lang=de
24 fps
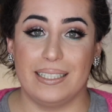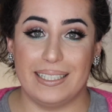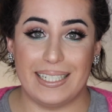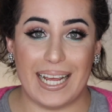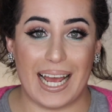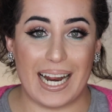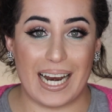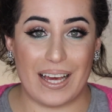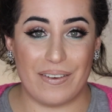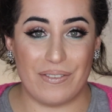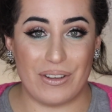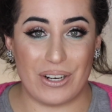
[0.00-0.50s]

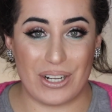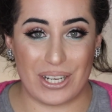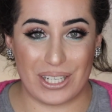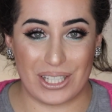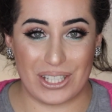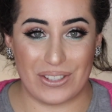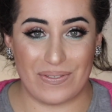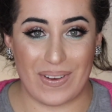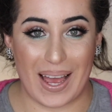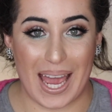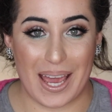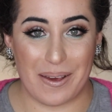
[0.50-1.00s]
Dann haben wir noch
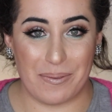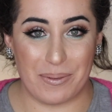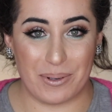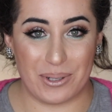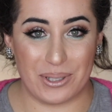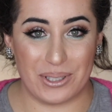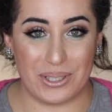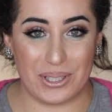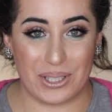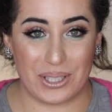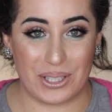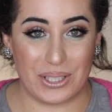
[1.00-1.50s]
zwei
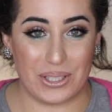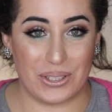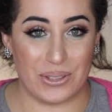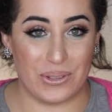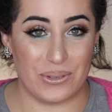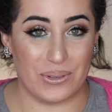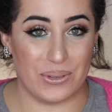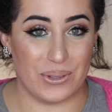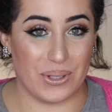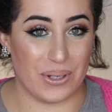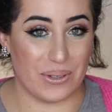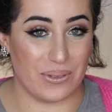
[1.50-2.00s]
Produkte
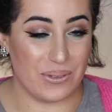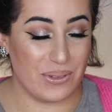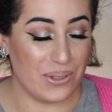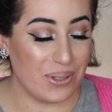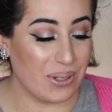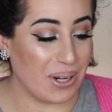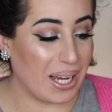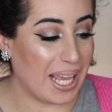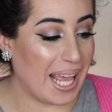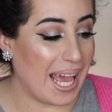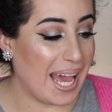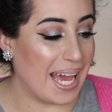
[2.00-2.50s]
für
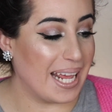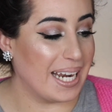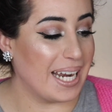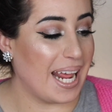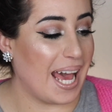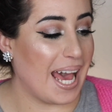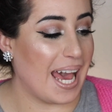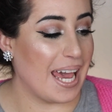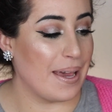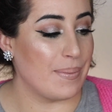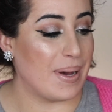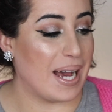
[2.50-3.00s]
Florian.
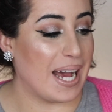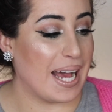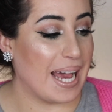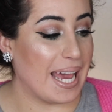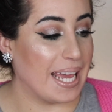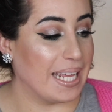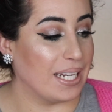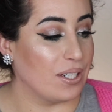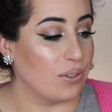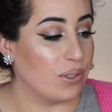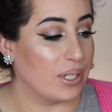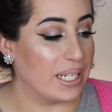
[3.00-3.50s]
Einmal
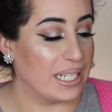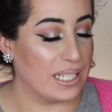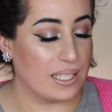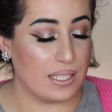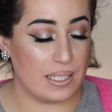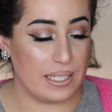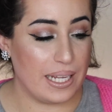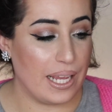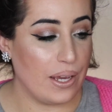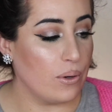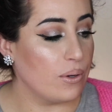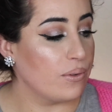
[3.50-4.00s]
ein
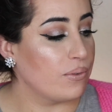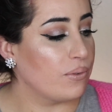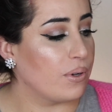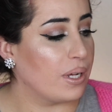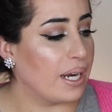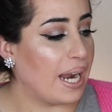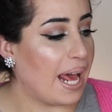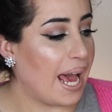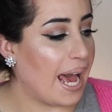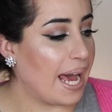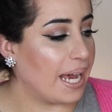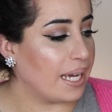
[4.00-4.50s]
neues Deo
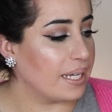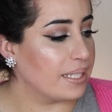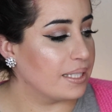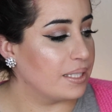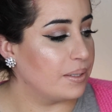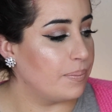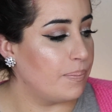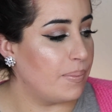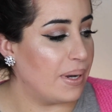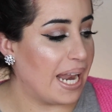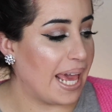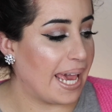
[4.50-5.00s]
von
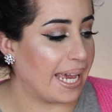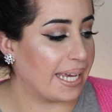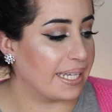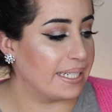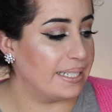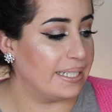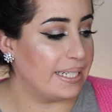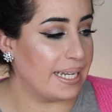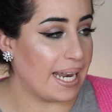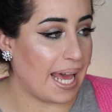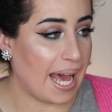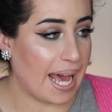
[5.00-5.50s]
Axe
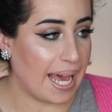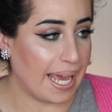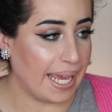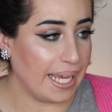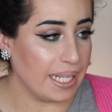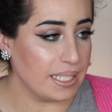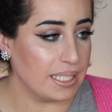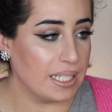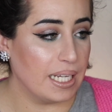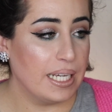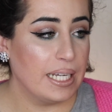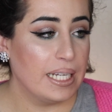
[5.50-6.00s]
Black
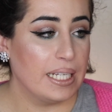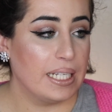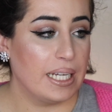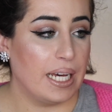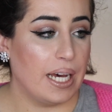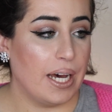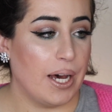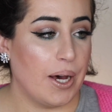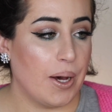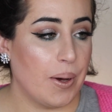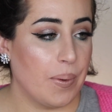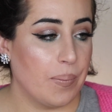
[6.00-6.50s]
Knight.
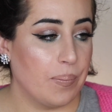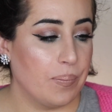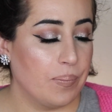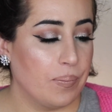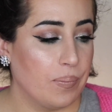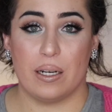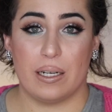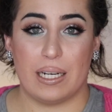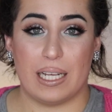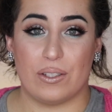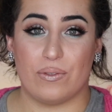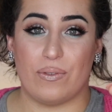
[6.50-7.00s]

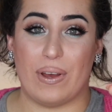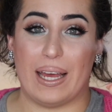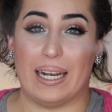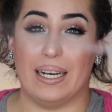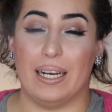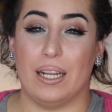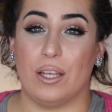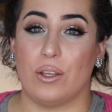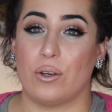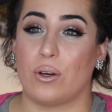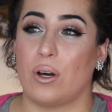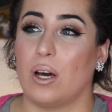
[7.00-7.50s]
Ähm, das
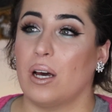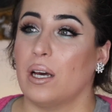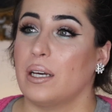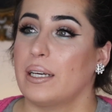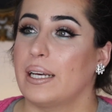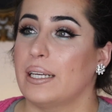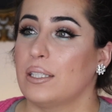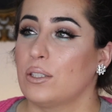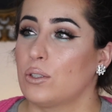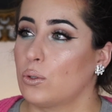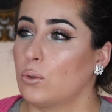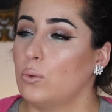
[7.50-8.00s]
fand ich roch
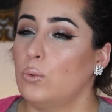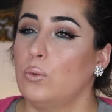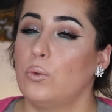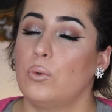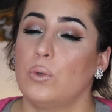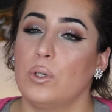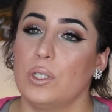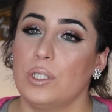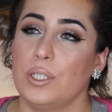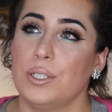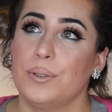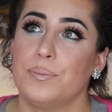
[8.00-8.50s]
ganz
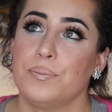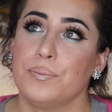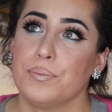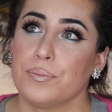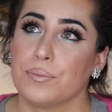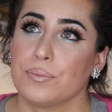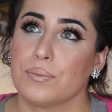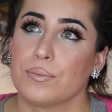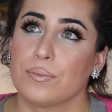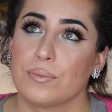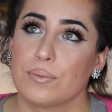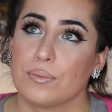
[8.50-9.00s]
gut.
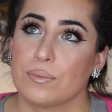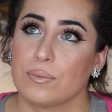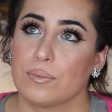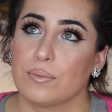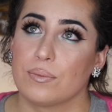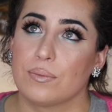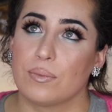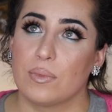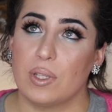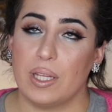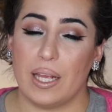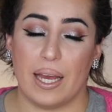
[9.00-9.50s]

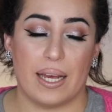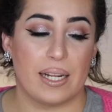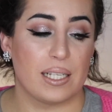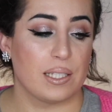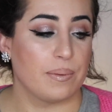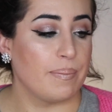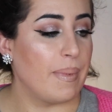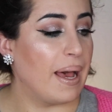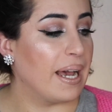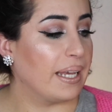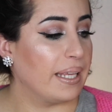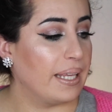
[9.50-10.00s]
Ja,
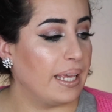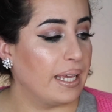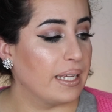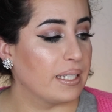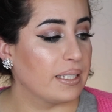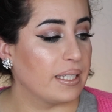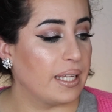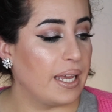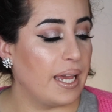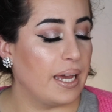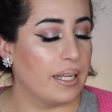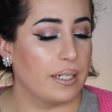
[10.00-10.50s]
das mag ich
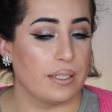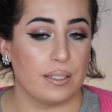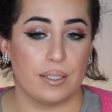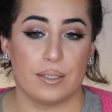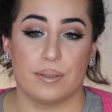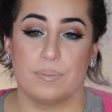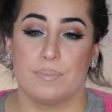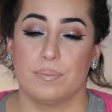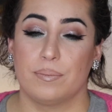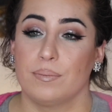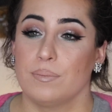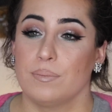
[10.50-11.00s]
echt gerne.